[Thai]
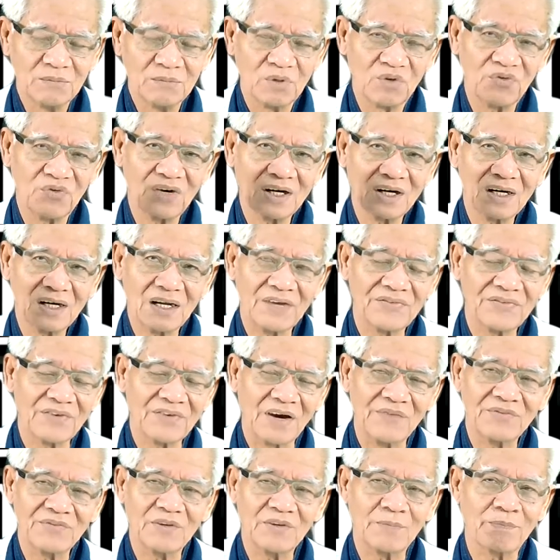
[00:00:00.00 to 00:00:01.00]
พอวัดได้
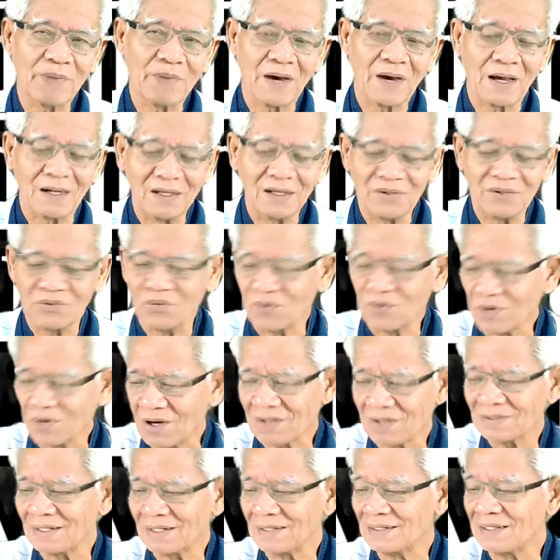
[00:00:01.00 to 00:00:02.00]
สามสิบแปดนี่ถูกล็
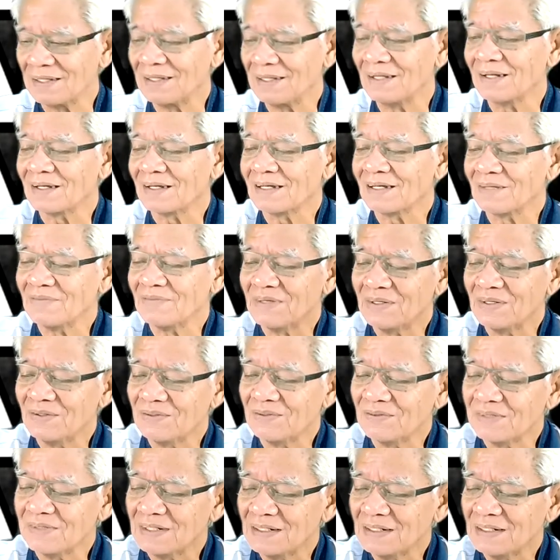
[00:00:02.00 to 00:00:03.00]
อกทันทีเลยครับ ให้ดู